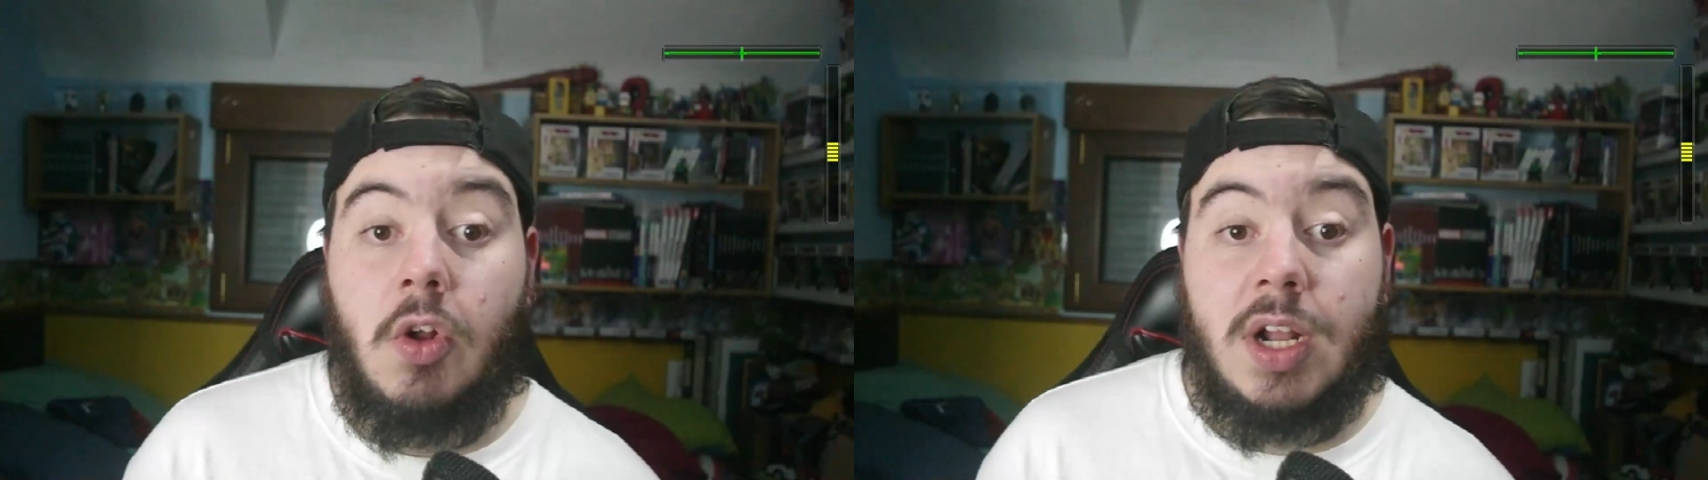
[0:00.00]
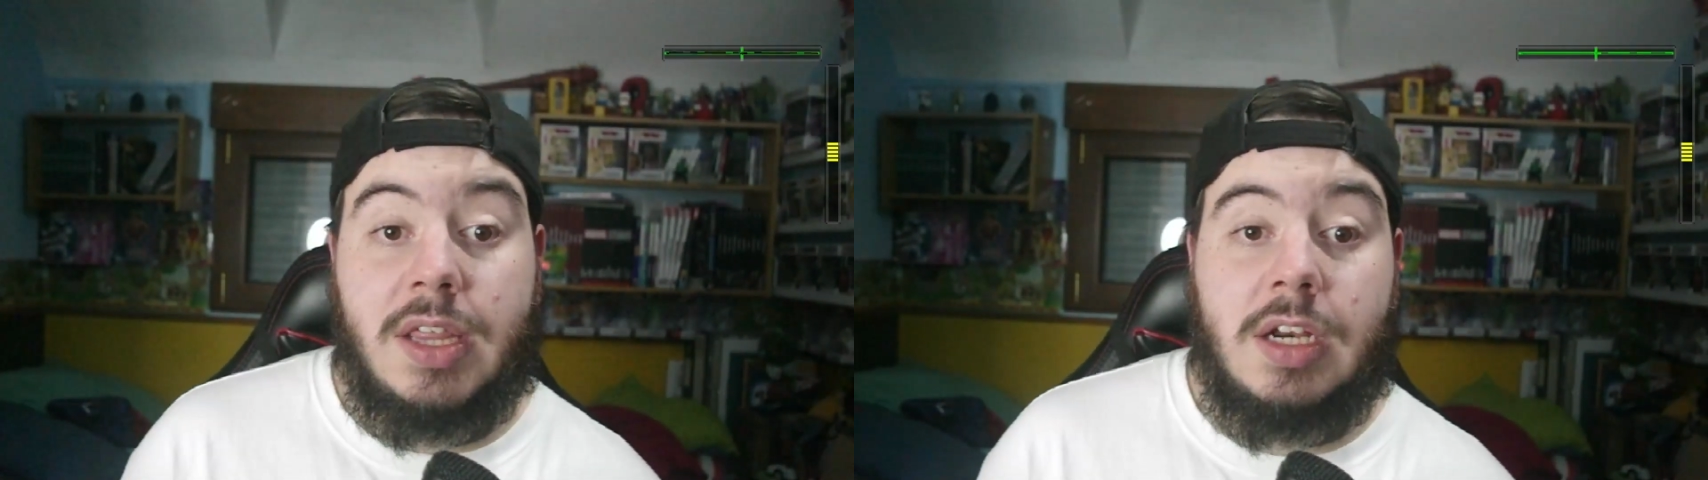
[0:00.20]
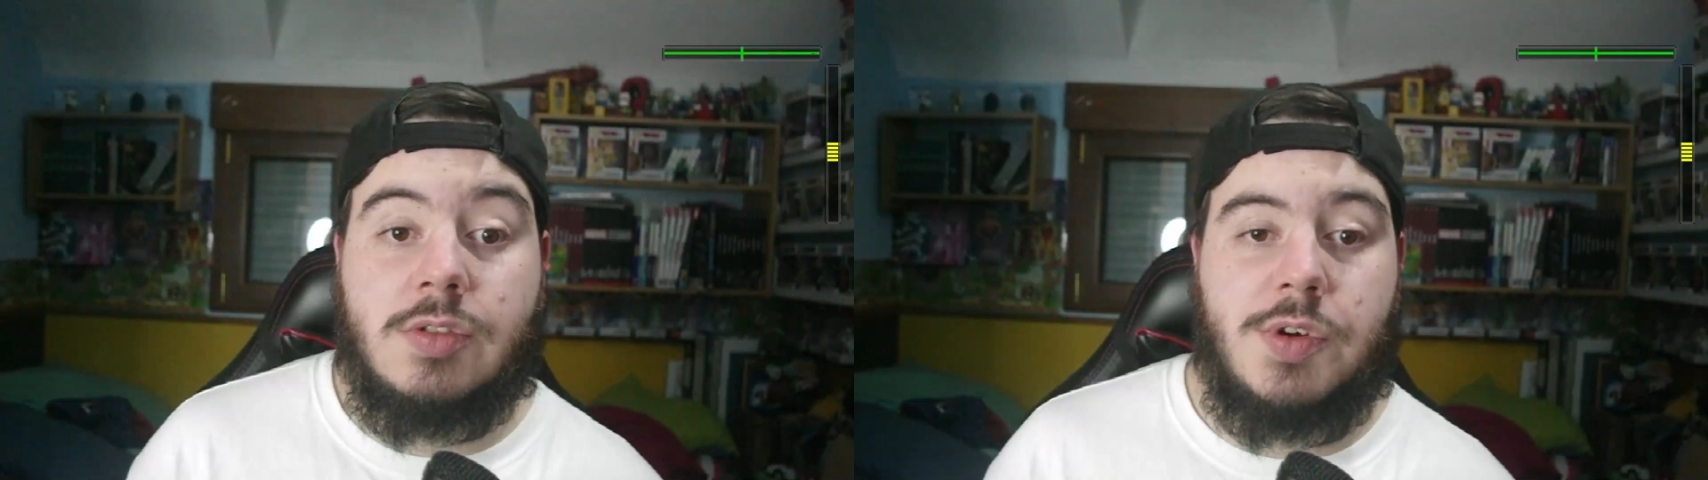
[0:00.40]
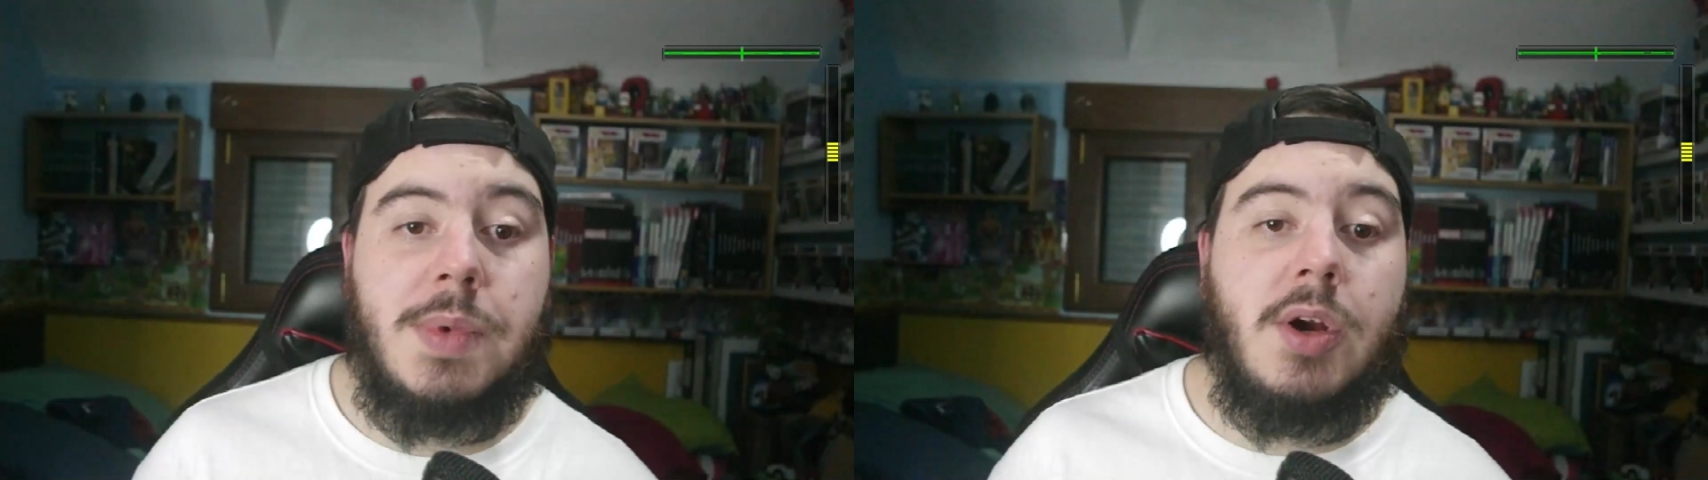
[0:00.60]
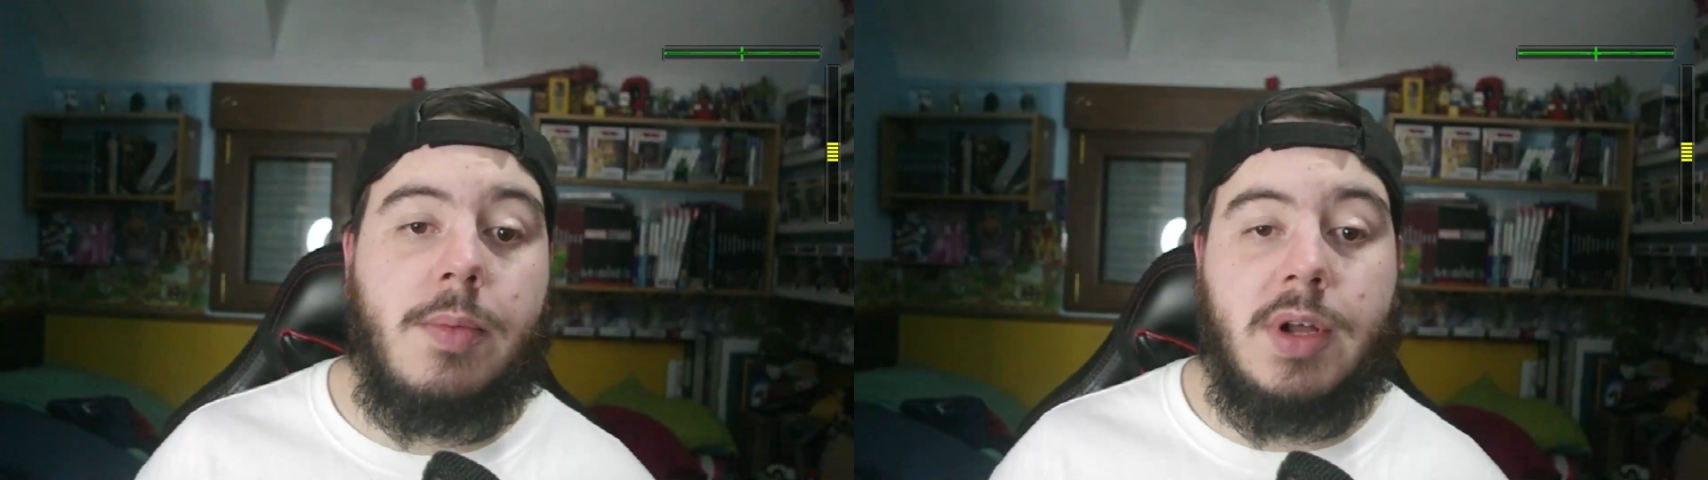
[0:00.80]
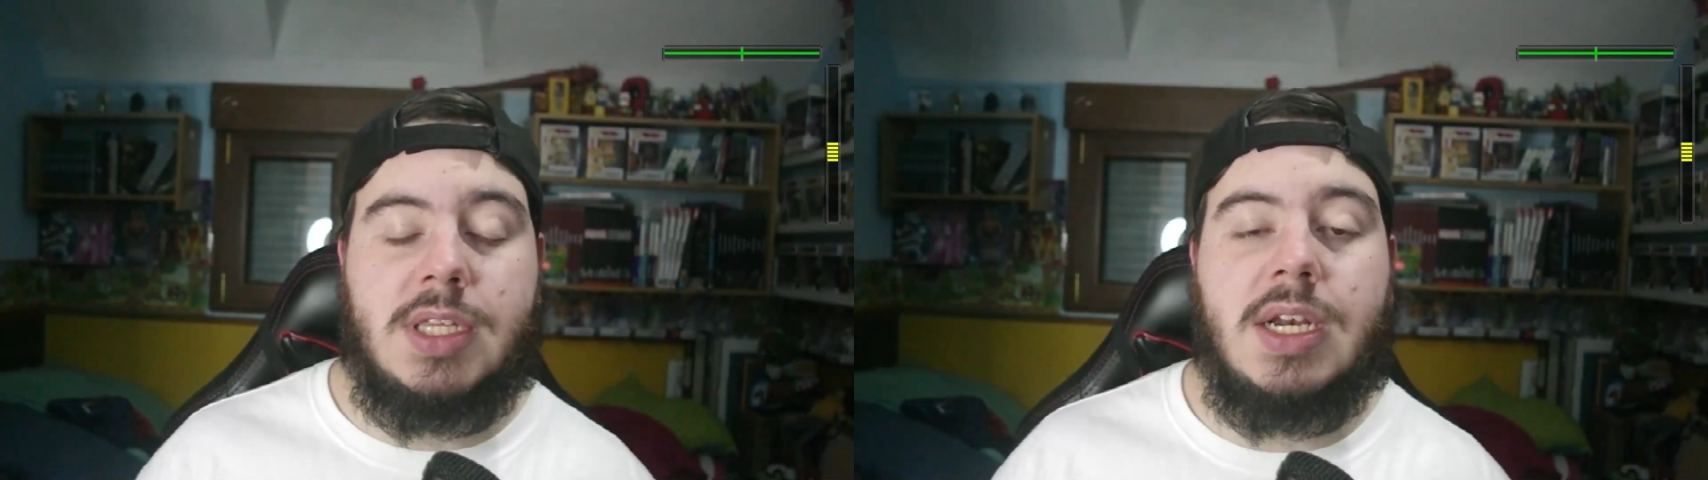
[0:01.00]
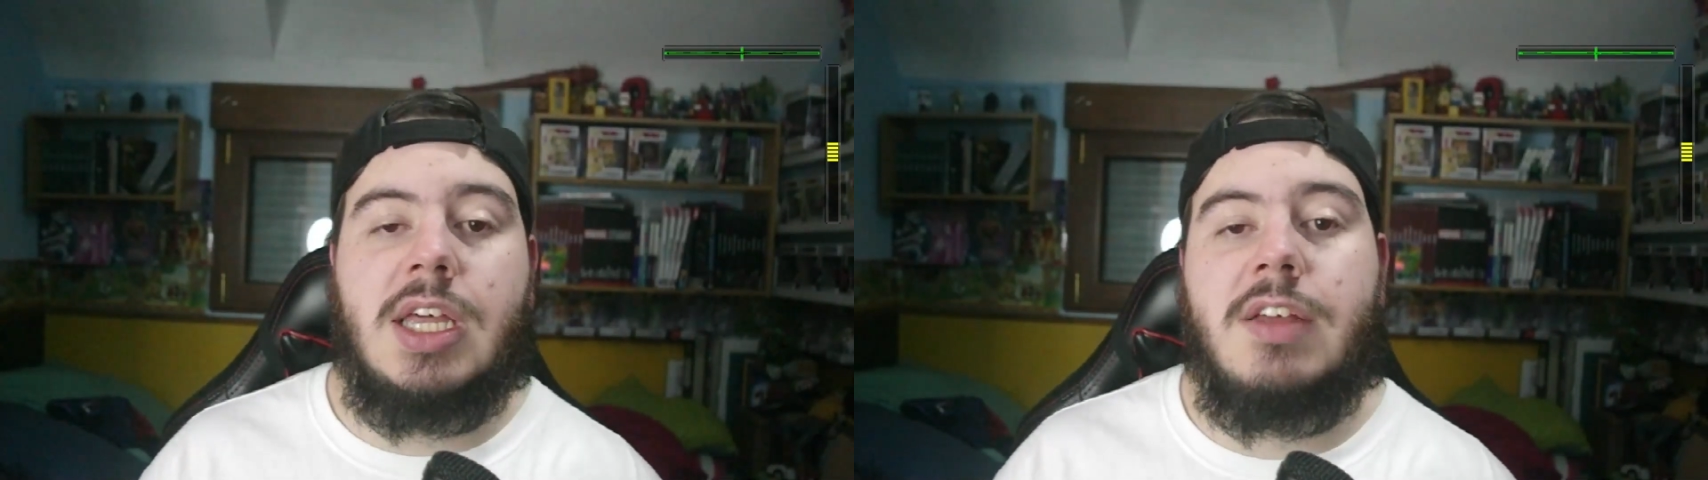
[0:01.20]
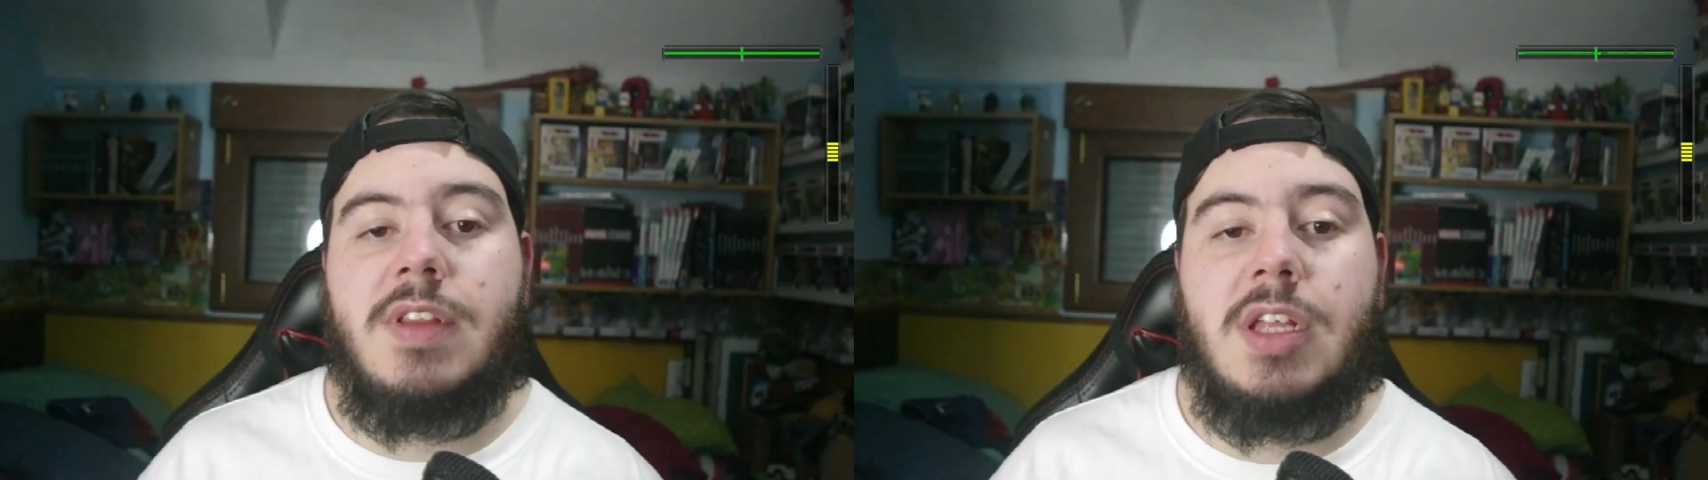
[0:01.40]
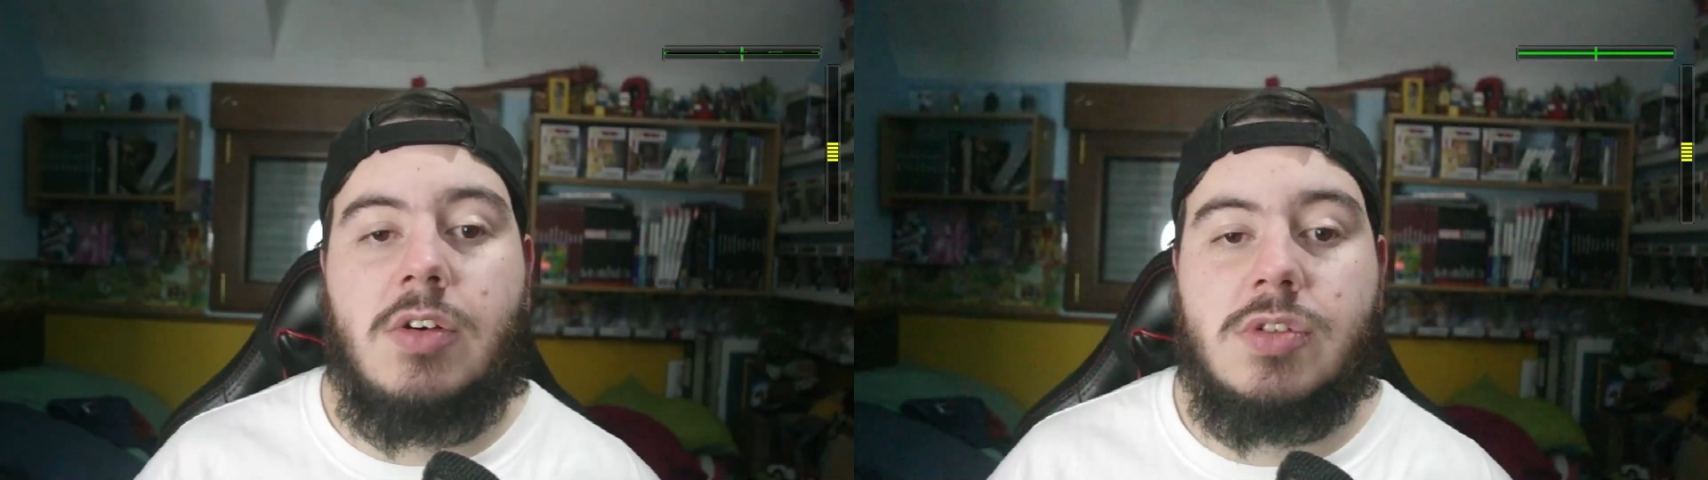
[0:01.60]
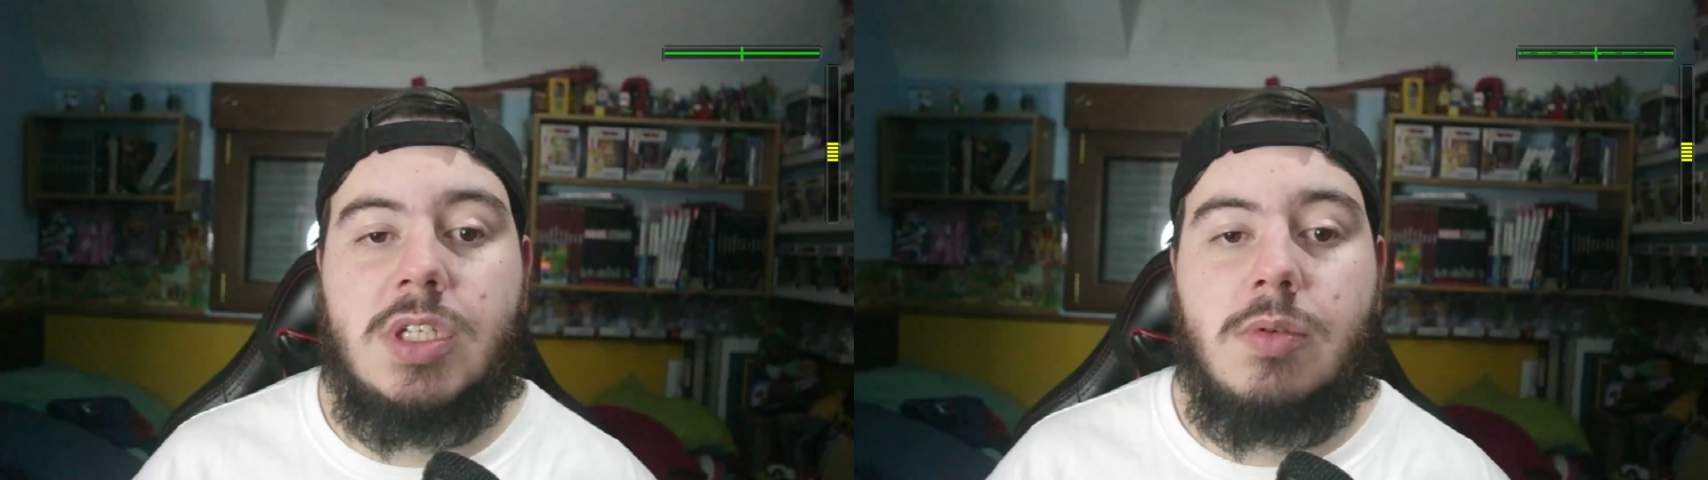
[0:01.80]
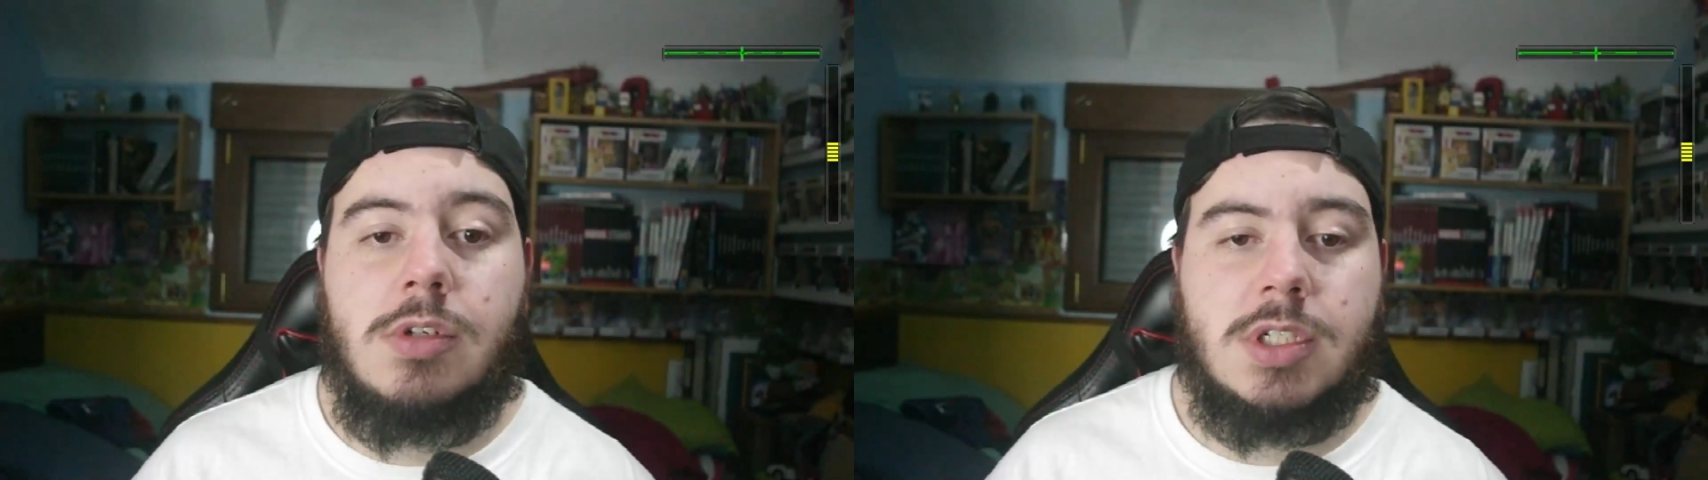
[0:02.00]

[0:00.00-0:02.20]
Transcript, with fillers: localizar a su hermano porque tiene que defender los títulos,